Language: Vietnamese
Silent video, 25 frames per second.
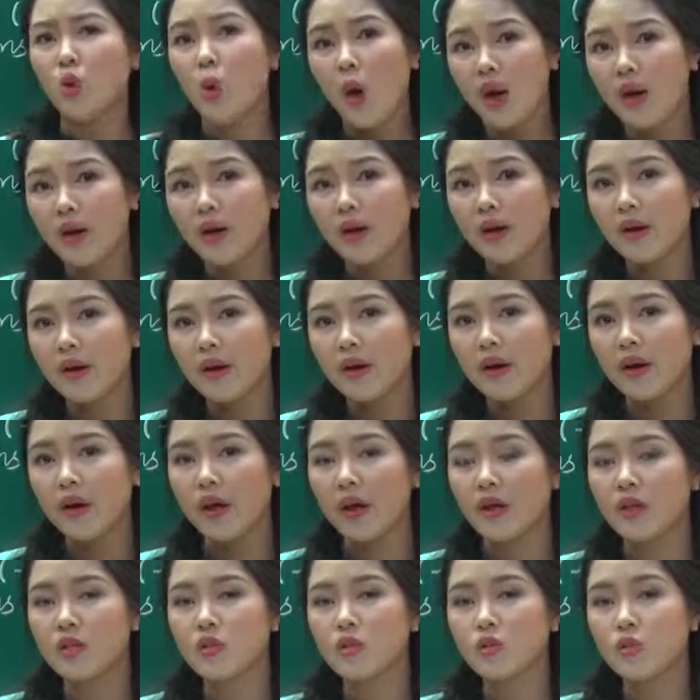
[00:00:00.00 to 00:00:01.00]
luận
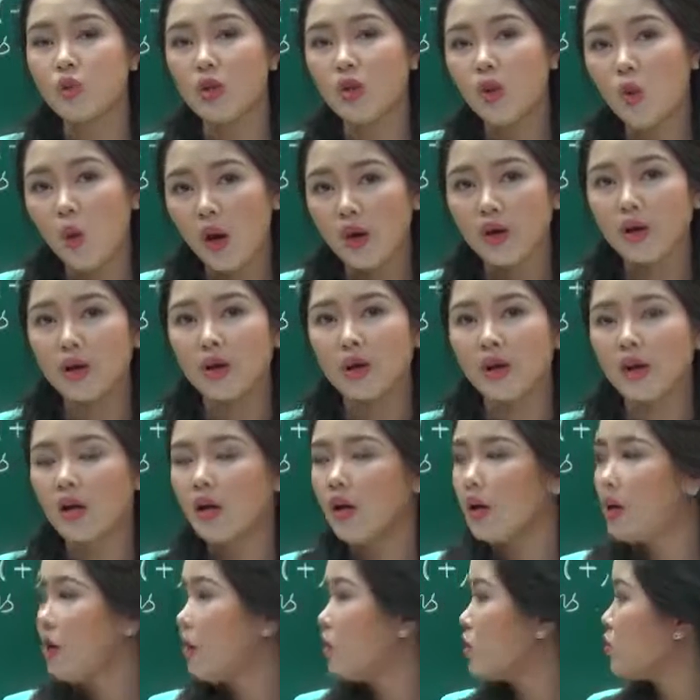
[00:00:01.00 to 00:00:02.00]
Đấy, suy luận
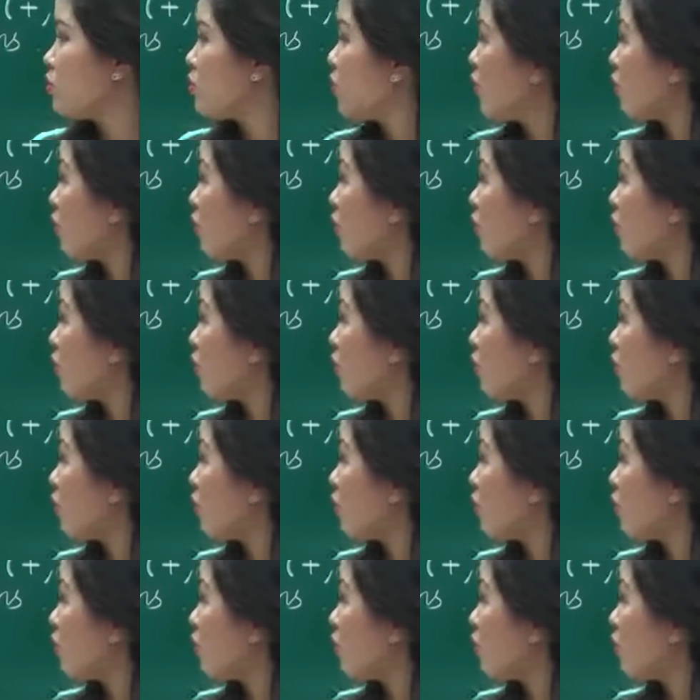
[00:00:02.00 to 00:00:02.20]
thì chúng